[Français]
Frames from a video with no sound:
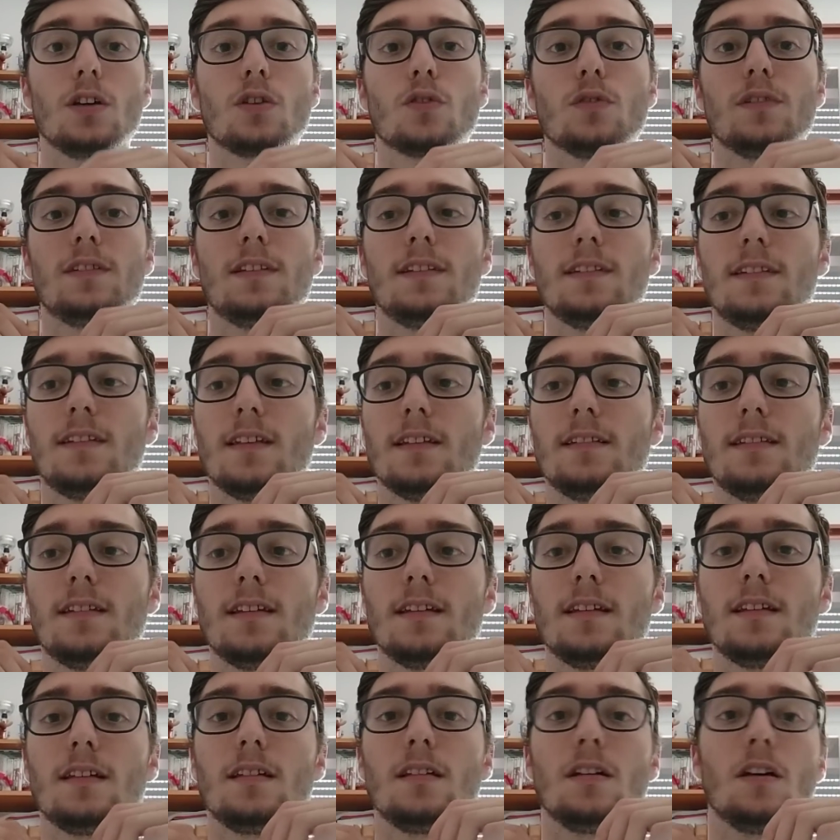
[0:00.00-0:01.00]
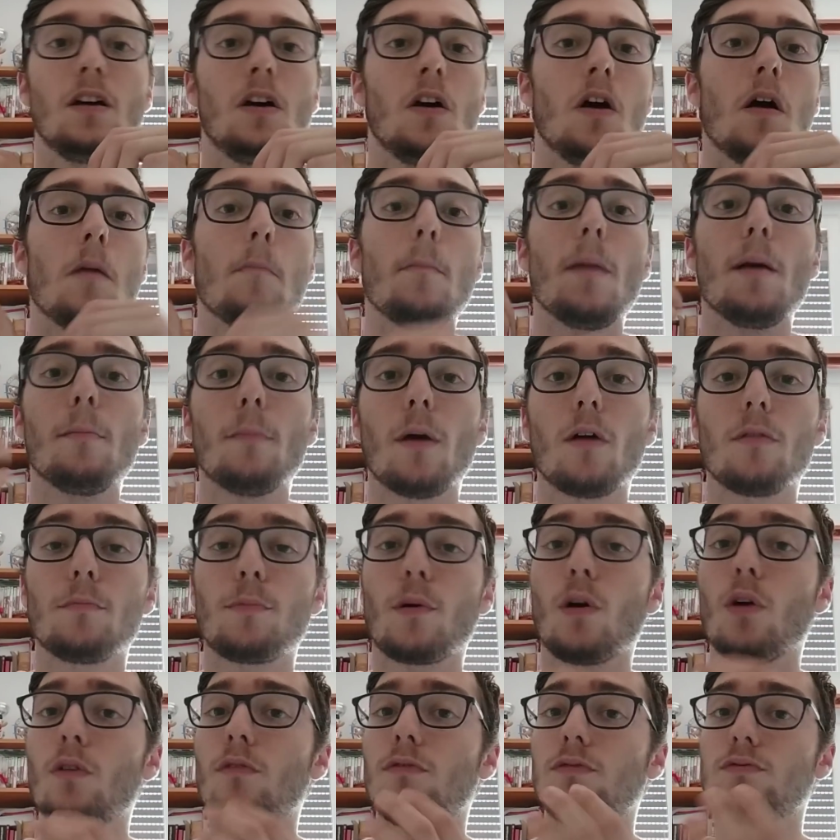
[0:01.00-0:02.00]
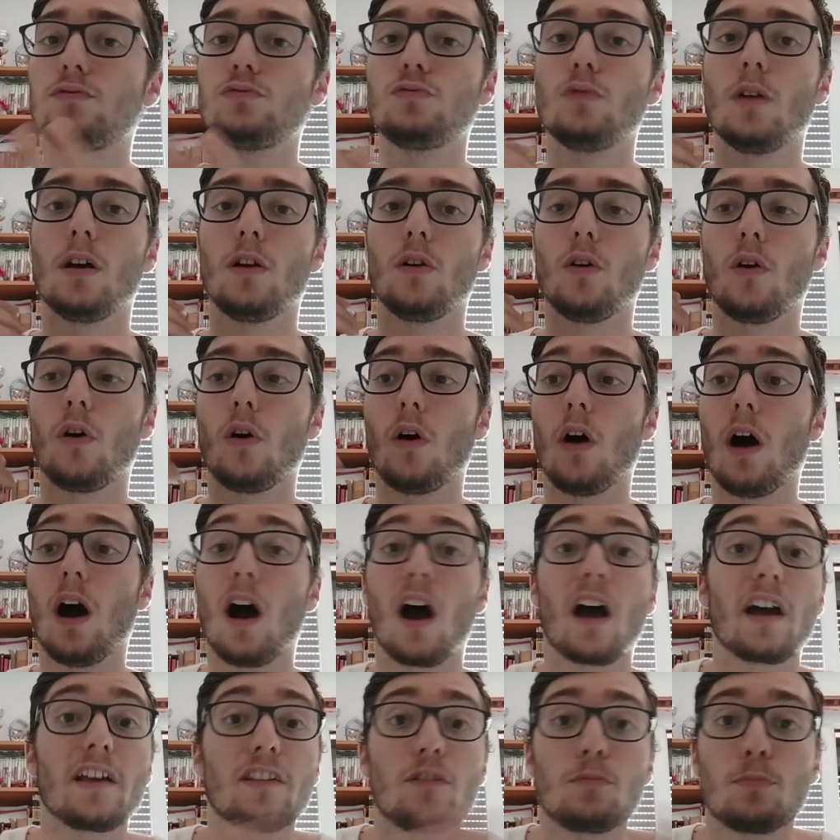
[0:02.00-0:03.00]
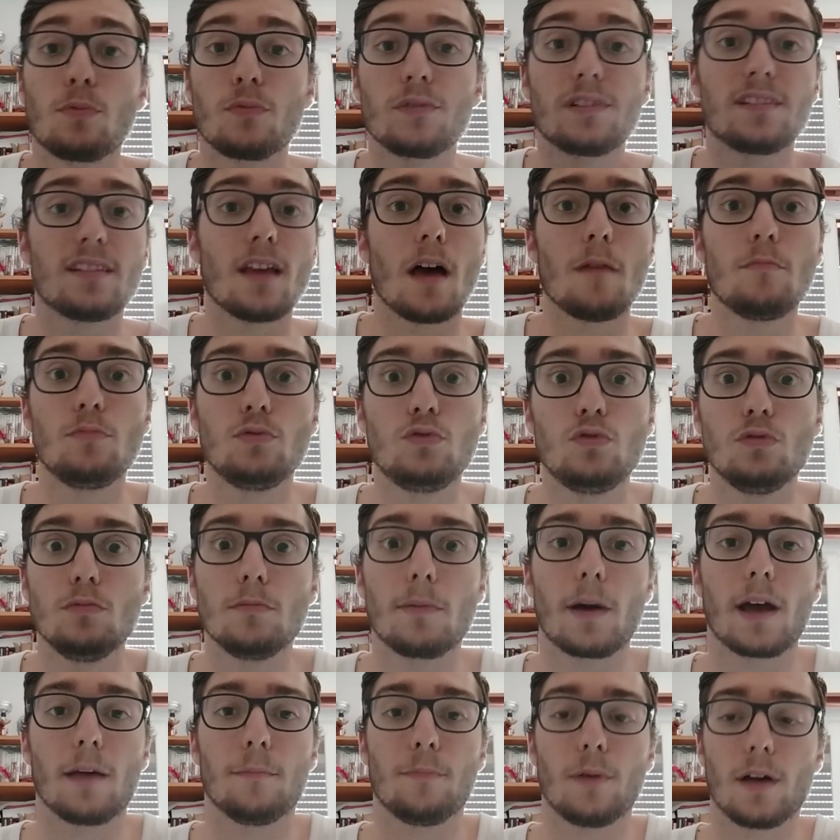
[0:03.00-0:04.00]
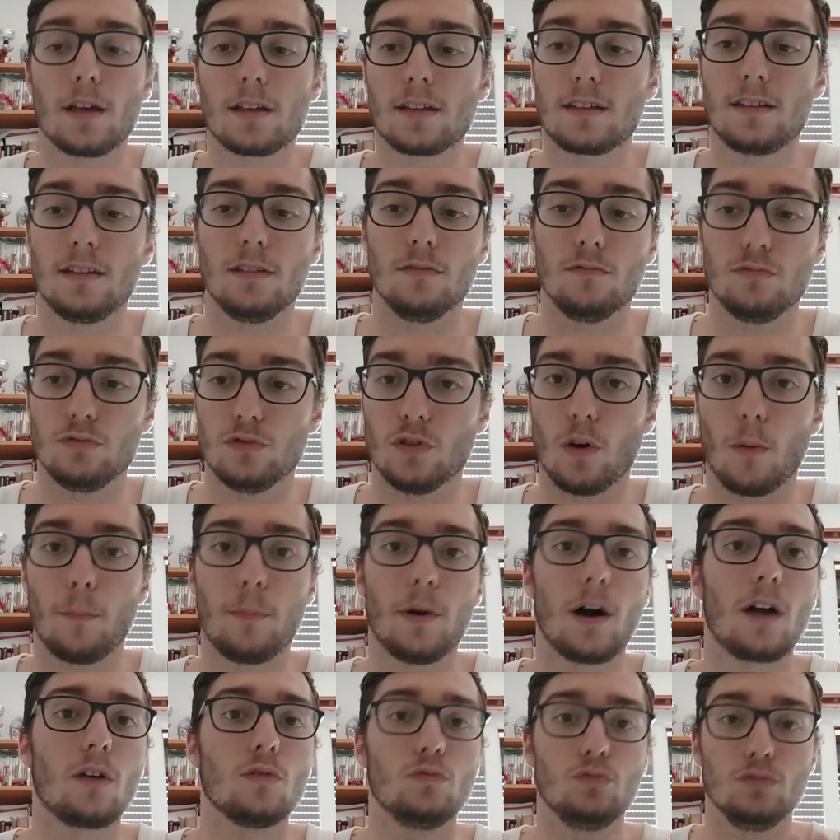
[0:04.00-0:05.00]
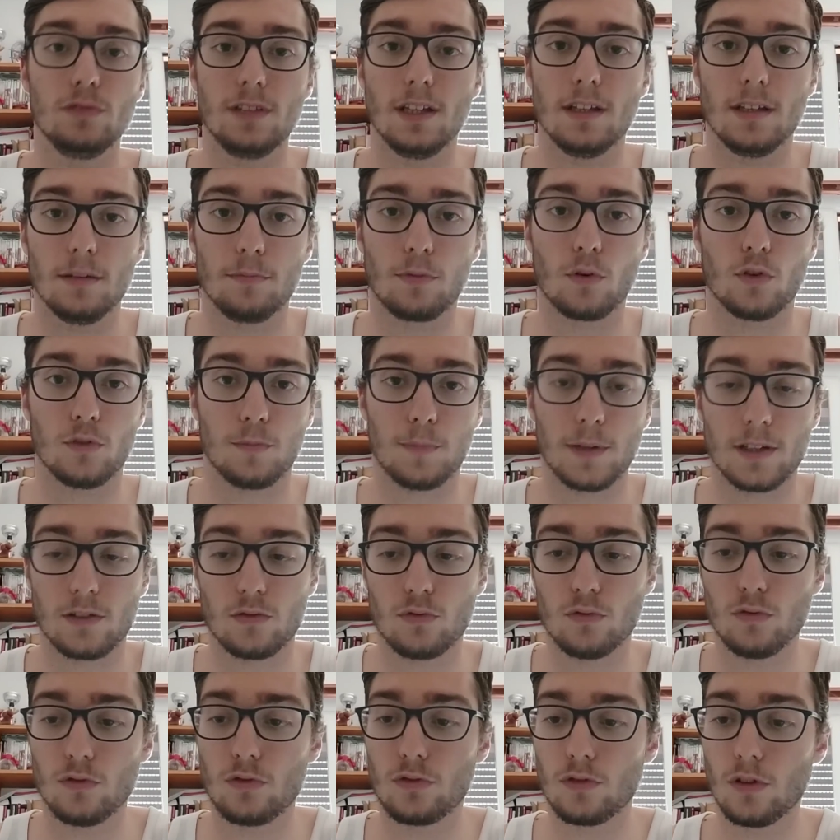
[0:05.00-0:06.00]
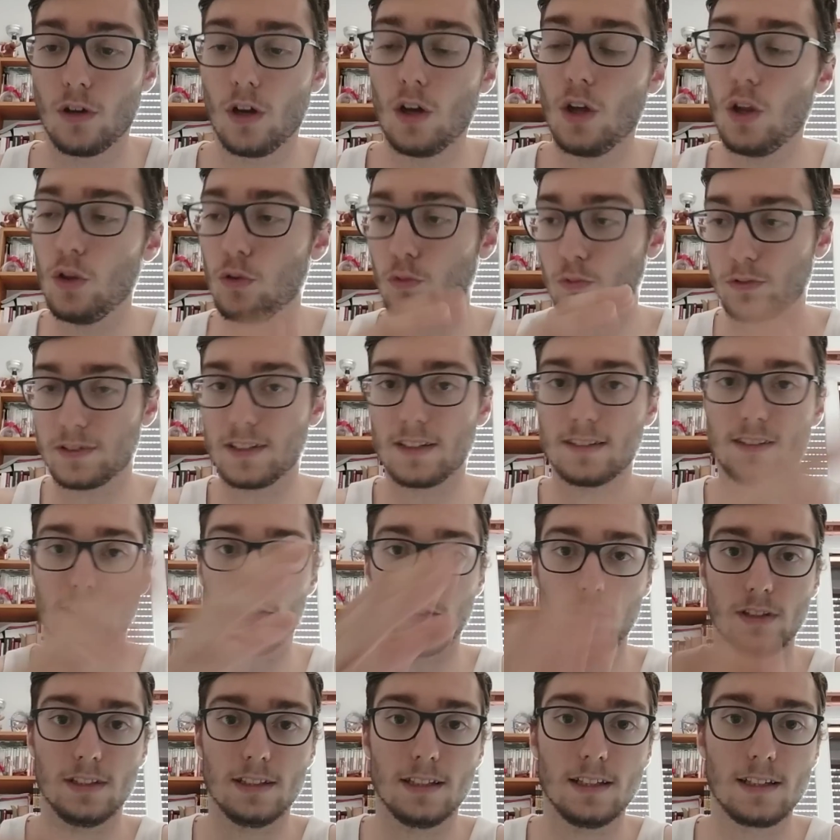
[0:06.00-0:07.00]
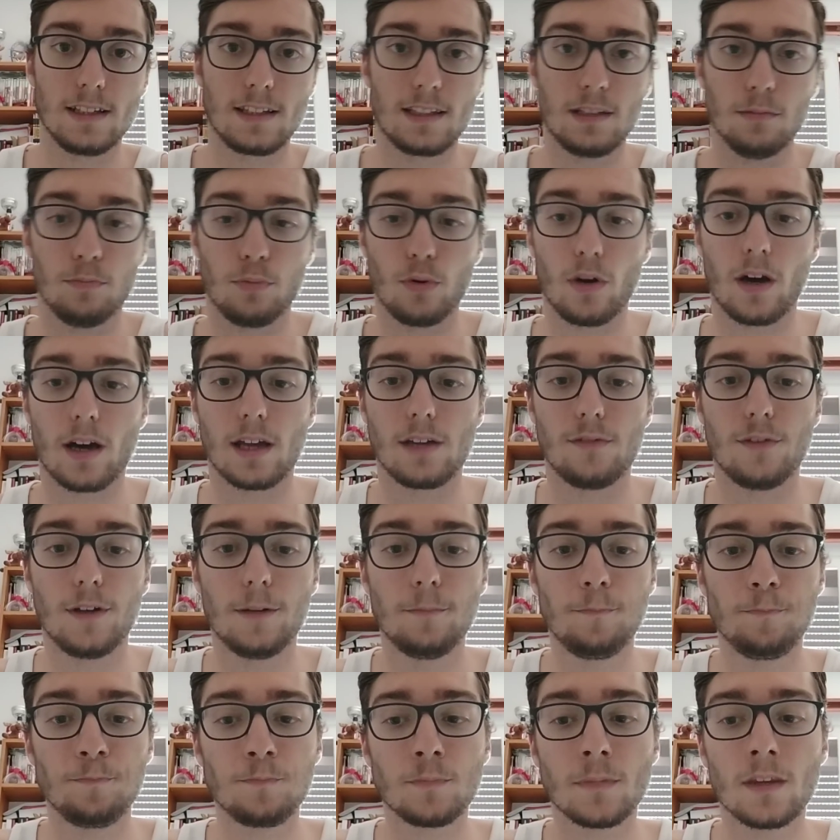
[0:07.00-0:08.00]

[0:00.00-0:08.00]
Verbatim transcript: que si c'était même un prof ou alors un responsable d'une prépa qui vous en parle ou des prospectus. Donc ça c'est une idée qui peut arriver.